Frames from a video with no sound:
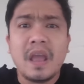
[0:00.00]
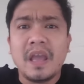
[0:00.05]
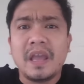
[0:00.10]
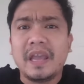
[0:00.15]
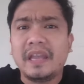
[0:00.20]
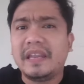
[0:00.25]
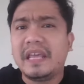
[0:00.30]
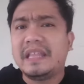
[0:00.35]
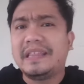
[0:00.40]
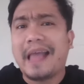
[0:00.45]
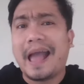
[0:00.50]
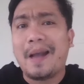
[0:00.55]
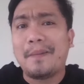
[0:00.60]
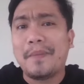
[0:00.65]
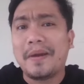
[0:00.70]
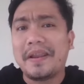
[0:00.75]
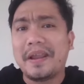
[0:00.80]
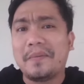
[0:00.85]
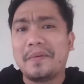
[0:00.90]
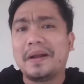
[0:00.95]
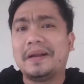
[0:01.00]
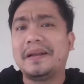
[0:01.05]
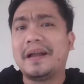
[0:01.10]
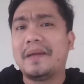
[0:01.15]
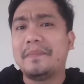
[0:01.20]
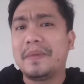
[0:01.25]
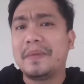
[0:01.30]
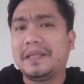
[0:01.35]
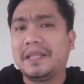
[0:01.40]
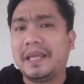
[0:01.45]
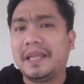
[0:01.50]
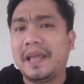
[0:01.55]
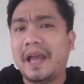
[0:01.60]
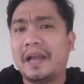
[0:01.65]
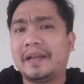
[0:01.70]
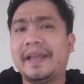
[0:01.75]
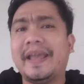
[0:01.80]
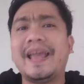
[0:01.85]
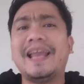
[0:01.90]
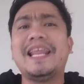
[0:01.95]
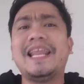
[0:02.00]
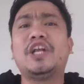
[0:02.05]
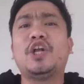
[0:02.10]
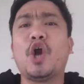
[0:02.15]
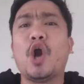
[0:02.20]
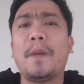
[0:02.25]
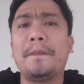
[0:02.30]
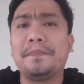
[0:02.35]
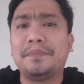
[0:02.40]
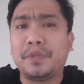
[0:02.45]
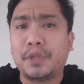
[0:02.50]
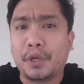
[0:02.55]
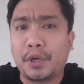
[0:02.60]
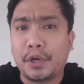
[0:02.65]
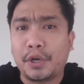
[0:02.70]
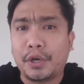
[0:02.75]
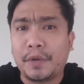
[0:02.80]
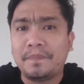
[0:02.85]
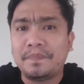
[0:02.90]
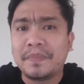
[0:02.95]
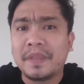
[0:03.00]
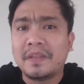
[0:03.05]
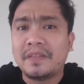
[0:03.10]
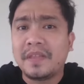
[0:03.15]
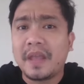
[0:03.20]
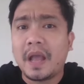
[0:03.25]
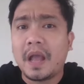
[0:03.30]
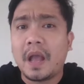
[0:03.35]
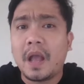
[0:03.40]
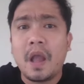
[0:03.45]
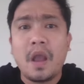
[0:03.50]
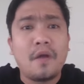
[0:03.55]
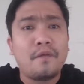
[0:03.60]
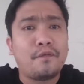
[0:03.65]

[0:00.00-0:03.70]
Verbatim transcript: hindi tama namang gamitin ang helicopter na